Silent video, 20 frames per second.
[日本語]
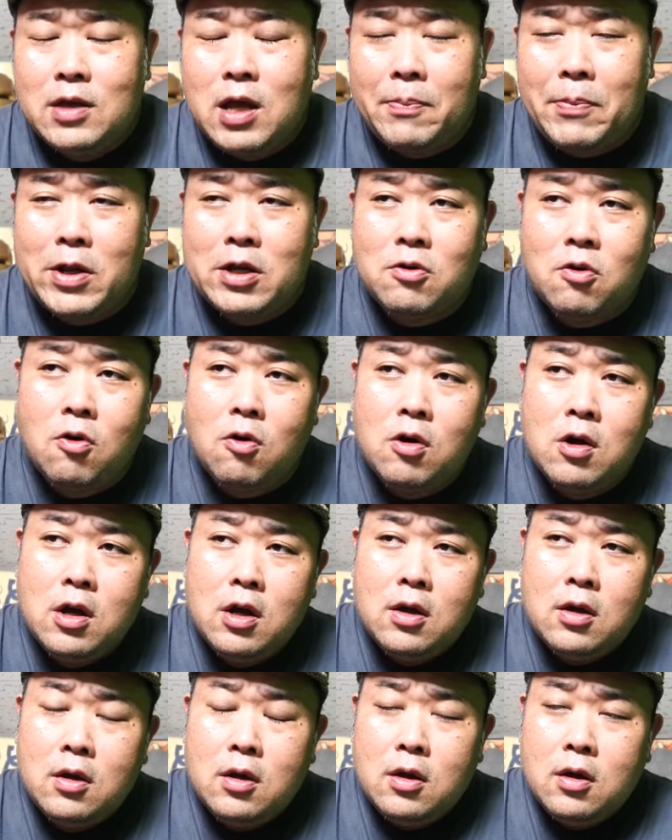やっぱりこ
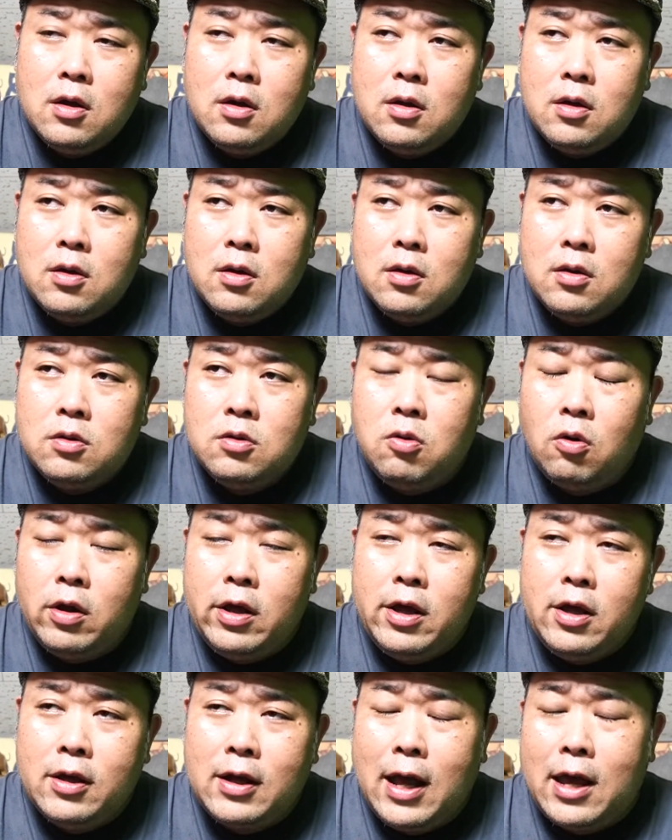う奴
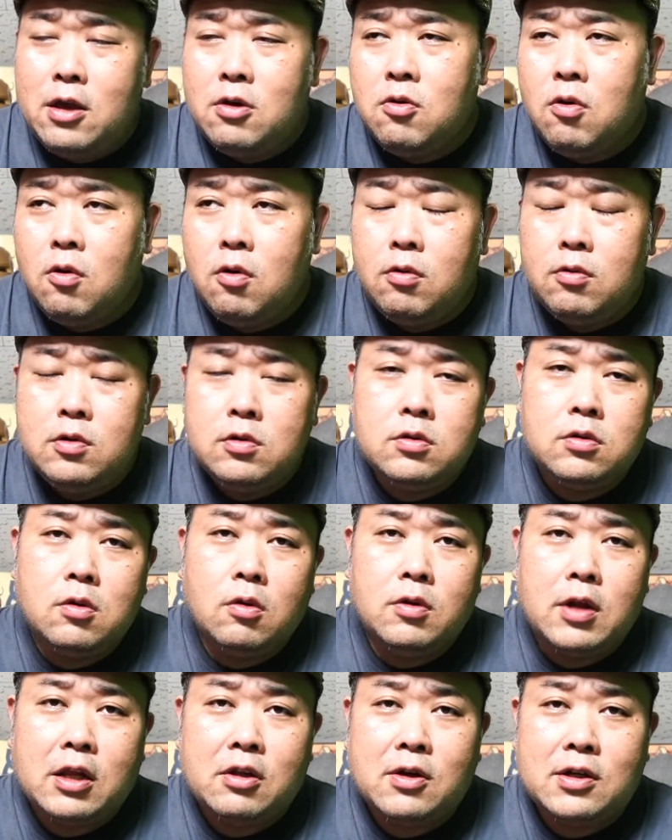隷解放運
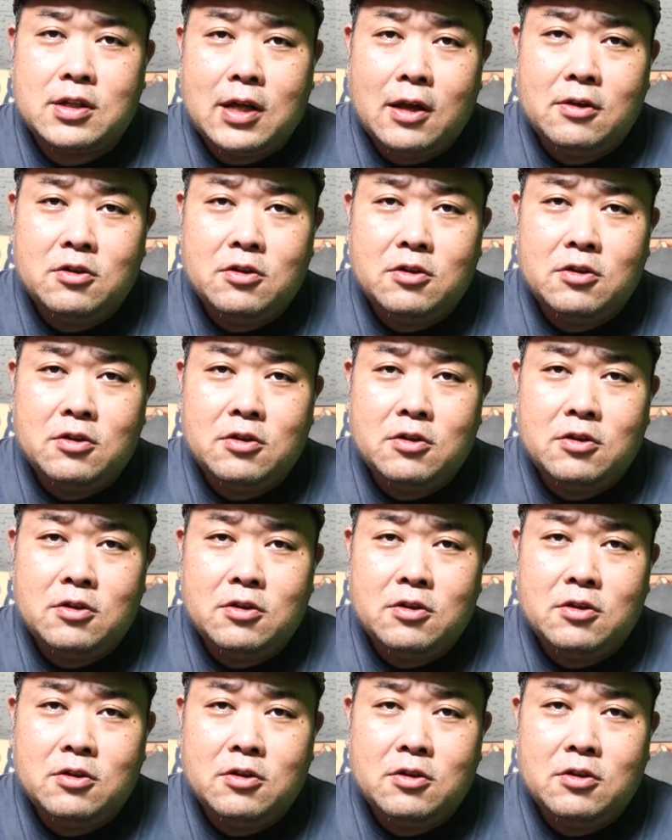動だとかさ、